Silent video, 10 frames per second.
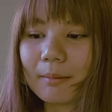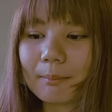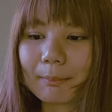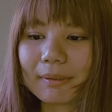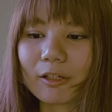
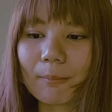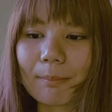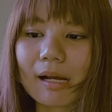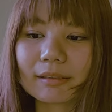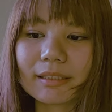มันเป็นหอ
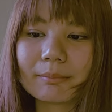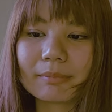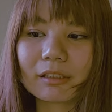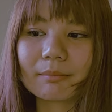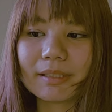พักที่มั
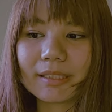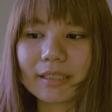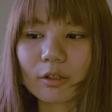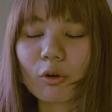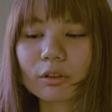นก็มี
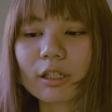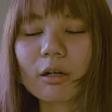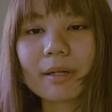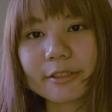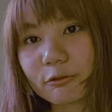คนเข้า
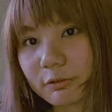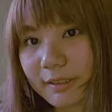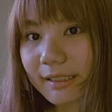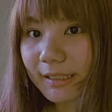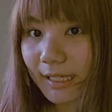มาอยู่ใน
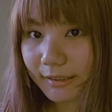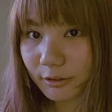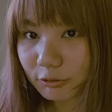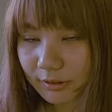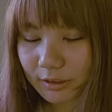หลายๆ
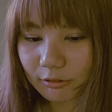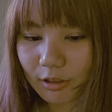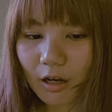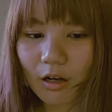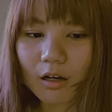รุ่นแล้วก็